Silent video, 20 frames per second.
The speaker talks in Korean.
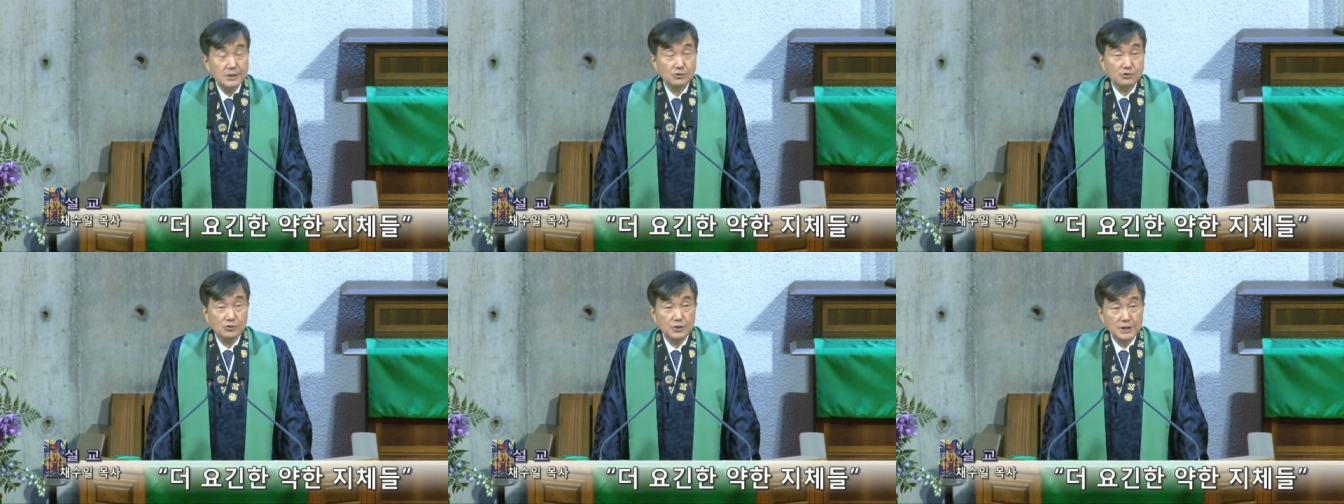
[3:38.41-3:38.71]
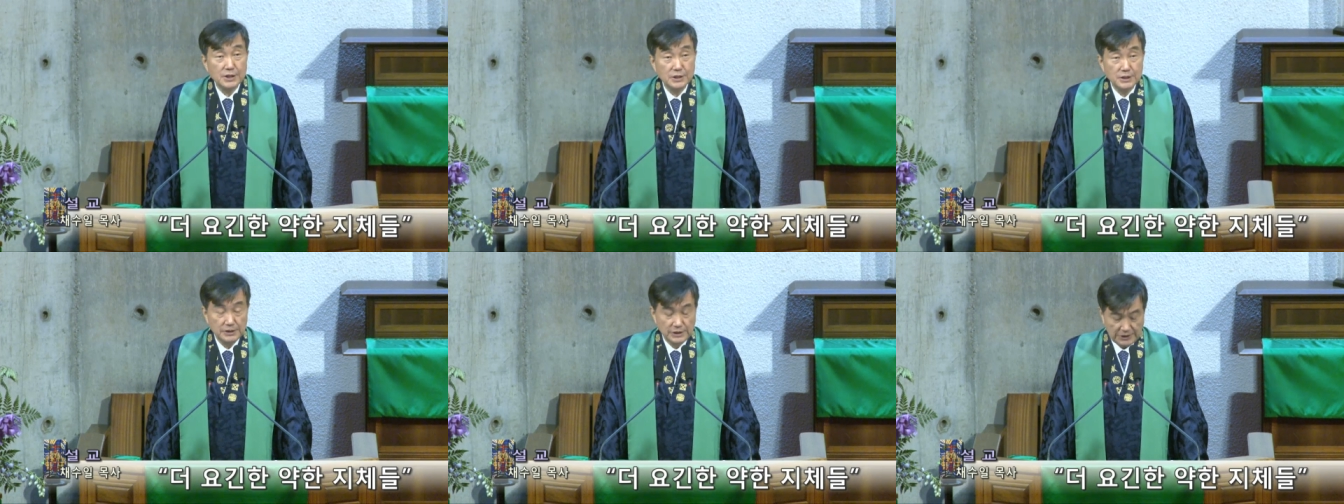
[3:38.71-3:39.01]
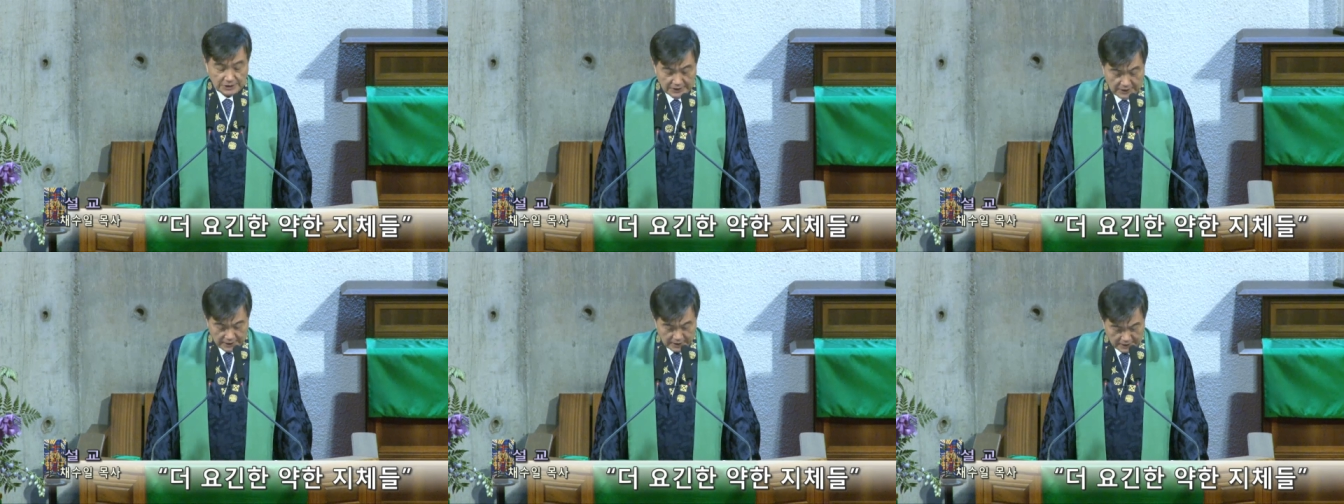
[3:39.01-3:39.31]
수 있는
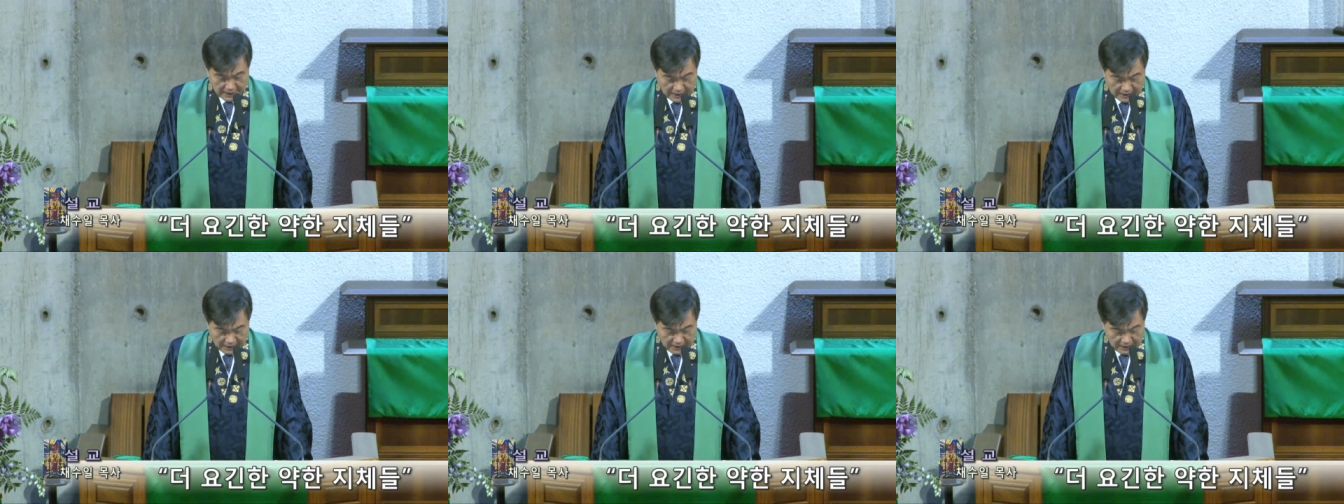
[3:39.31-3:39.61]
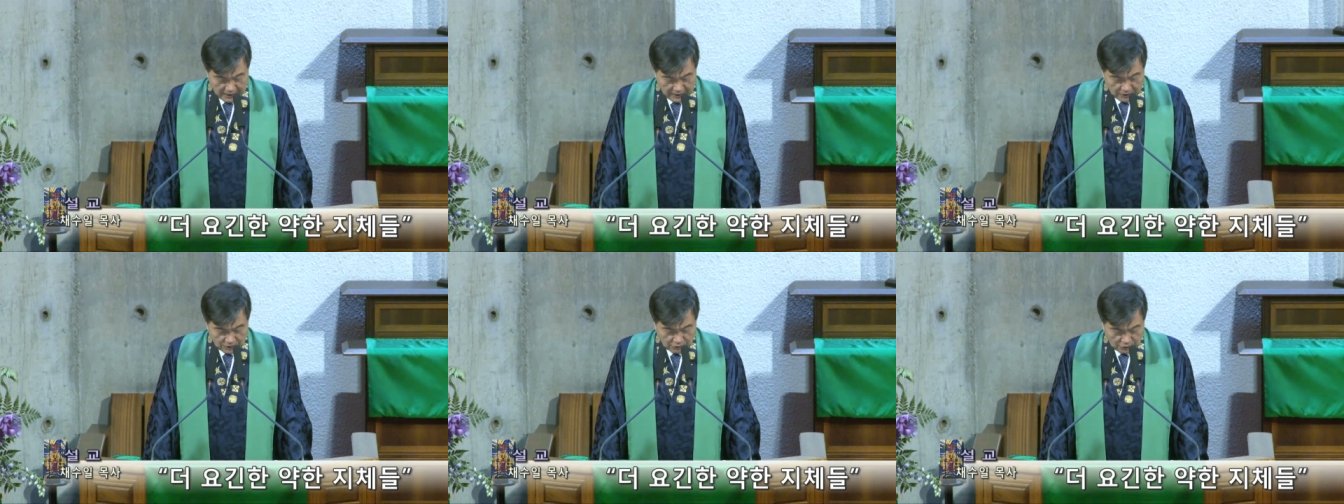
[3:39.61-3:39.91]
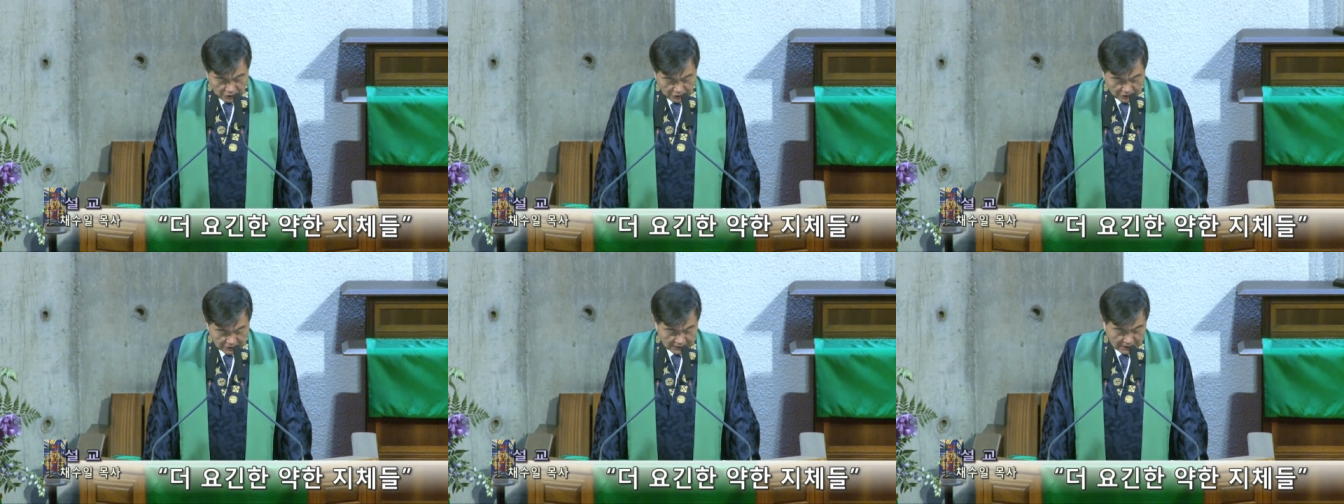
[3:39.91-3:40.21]
시대가
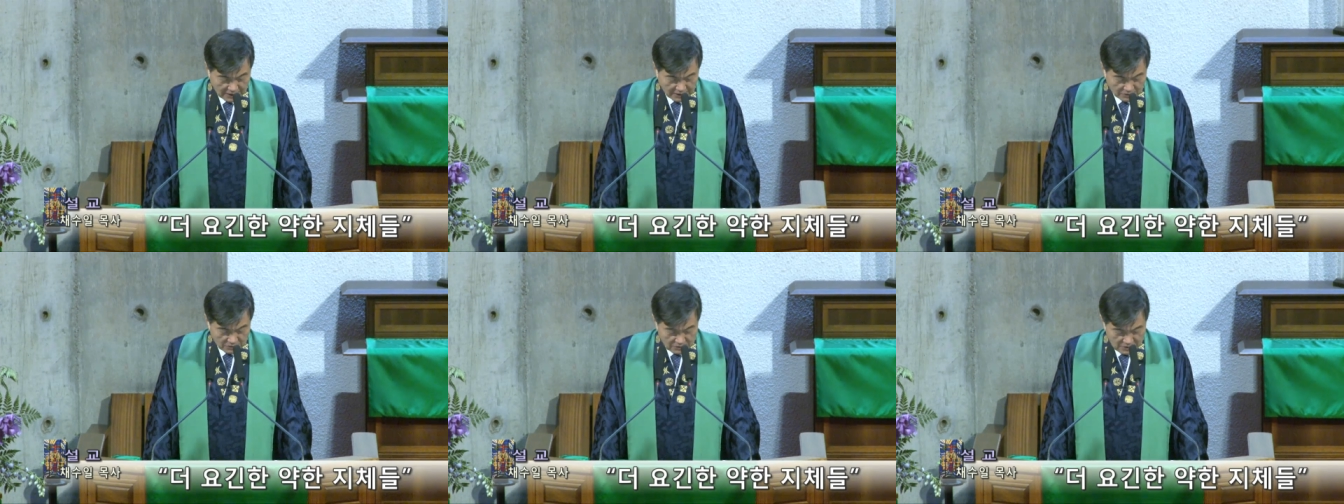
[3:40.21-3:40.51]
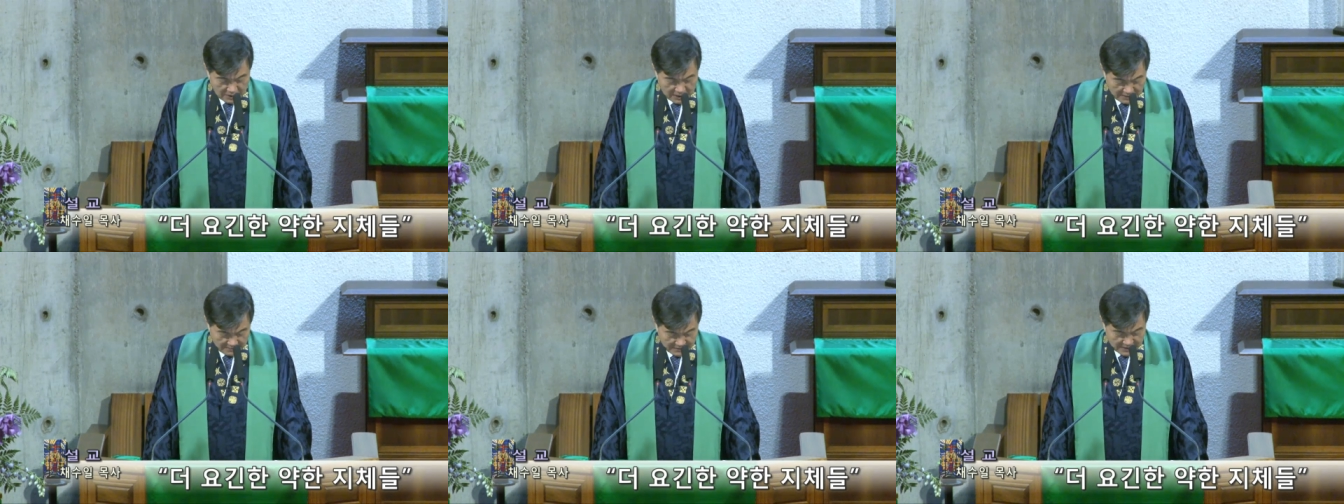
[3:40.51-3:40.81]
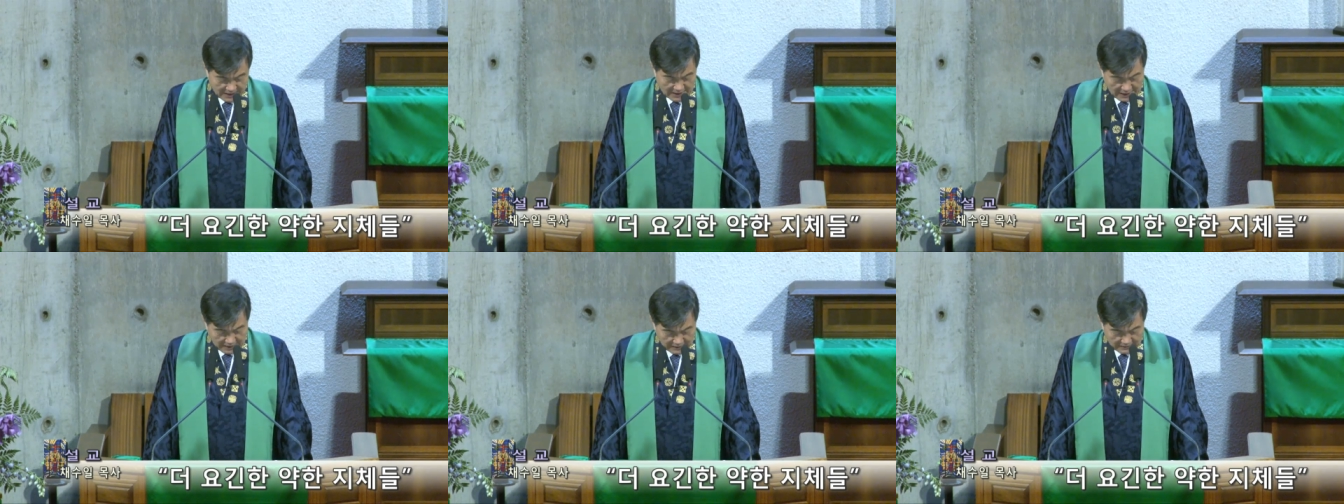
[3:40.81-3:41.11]
되었다고
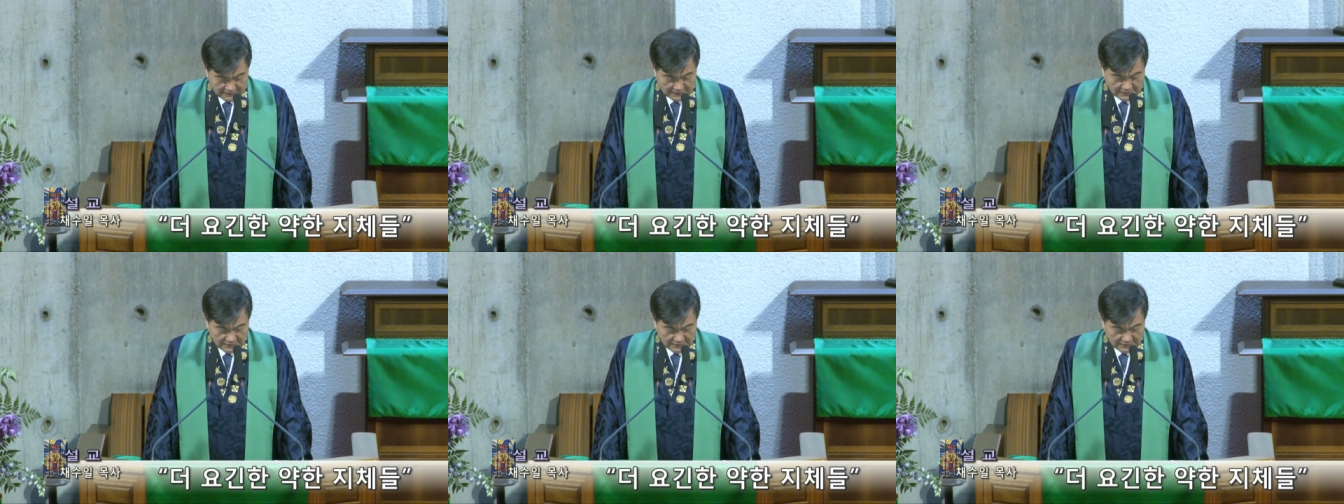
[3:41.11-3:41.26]
합니다.